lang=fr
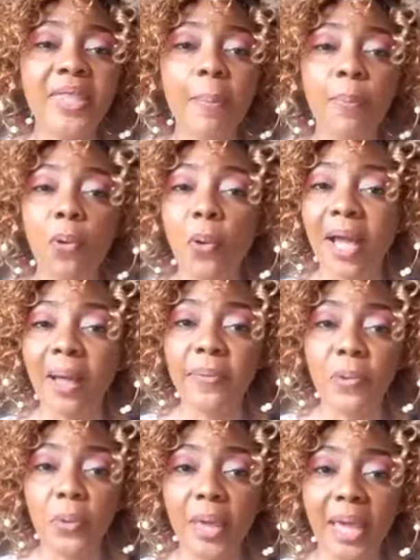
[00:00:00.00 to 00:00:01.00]
des programmes
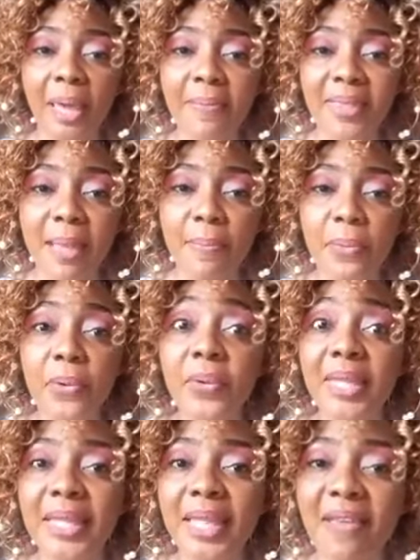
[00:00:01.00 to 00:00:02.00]
de Camdem
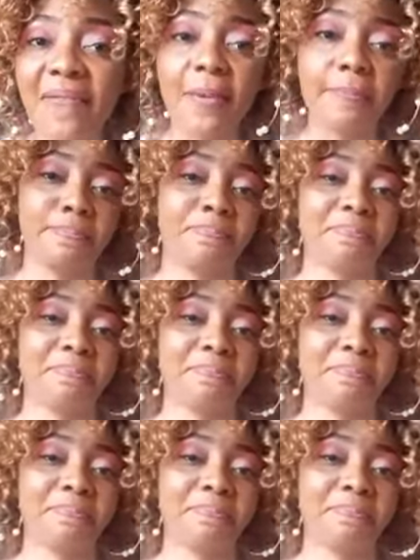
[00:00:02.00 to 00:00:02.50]
TV.